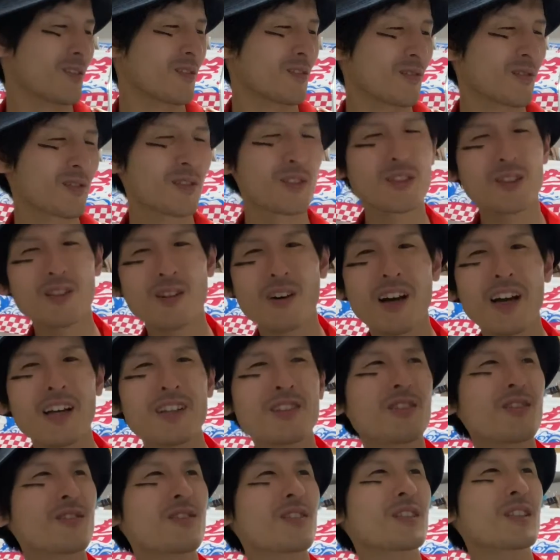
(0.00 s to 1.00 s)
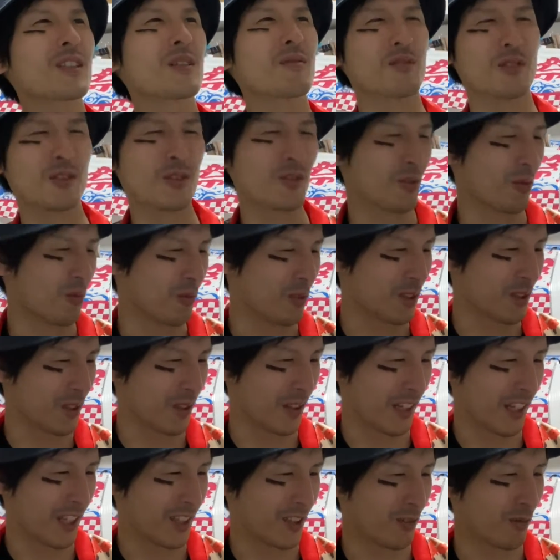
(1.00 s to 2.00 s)
普通の回答としてもちょっと面白
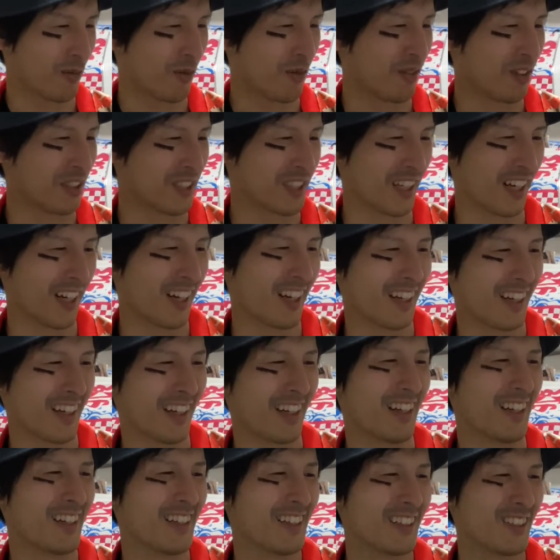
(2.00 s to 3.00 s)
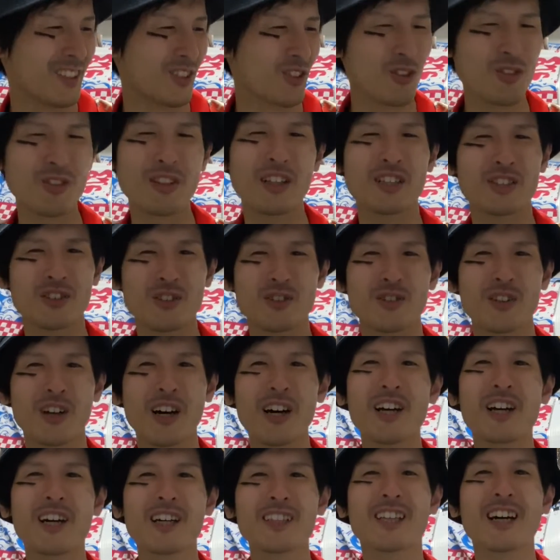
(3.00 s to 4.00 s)
いなと思いました。えー、どんな症状
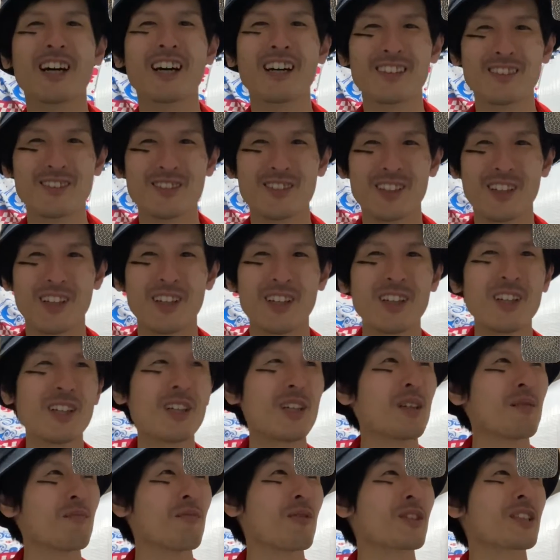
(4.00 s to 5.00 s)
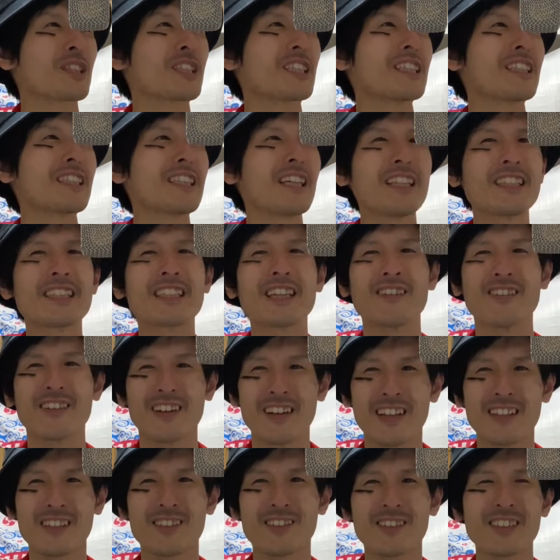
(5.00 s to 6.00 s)
ハエがたかるって、もう死んでんちゃうか
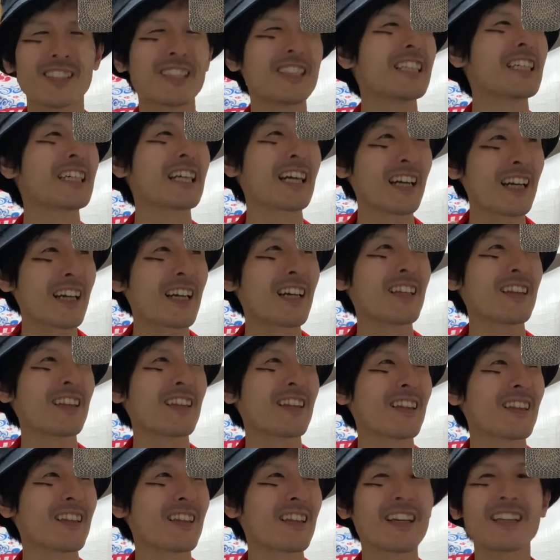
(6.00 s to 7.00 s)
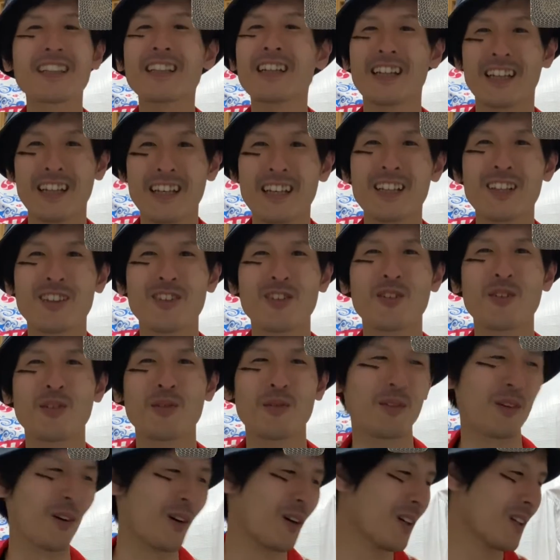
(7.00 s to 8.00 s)
なって、死にかけ的なね、ところ
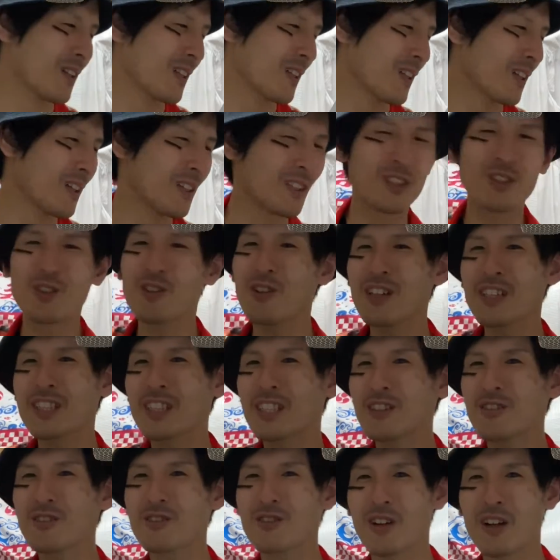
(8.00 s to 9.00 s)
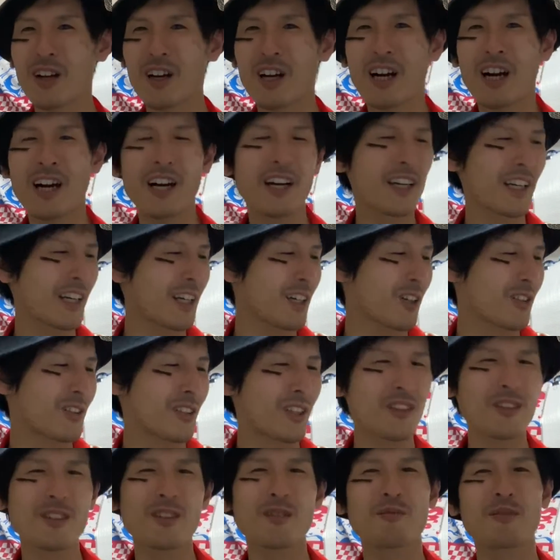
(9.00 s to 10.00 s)
も。人が死ぬとなんかハエが寄っ
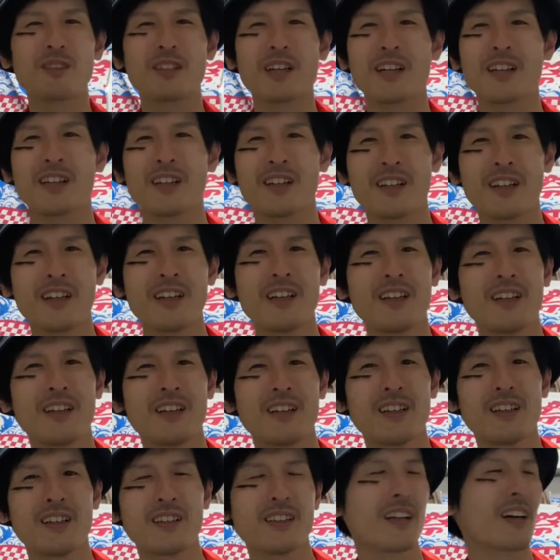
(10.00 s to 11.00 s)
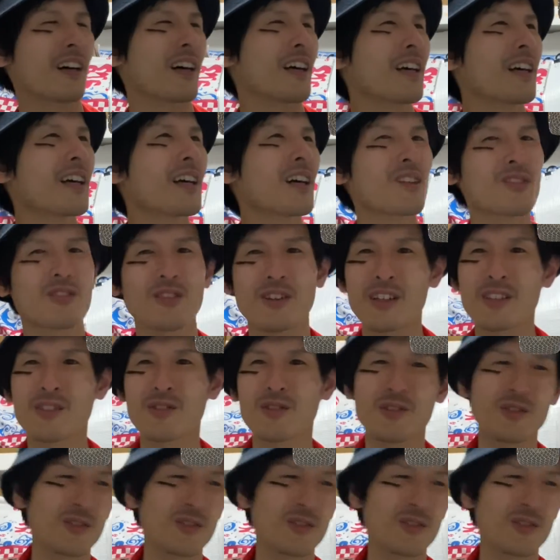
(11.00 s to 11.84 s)
てくるみたいなね、なんか映画とかそ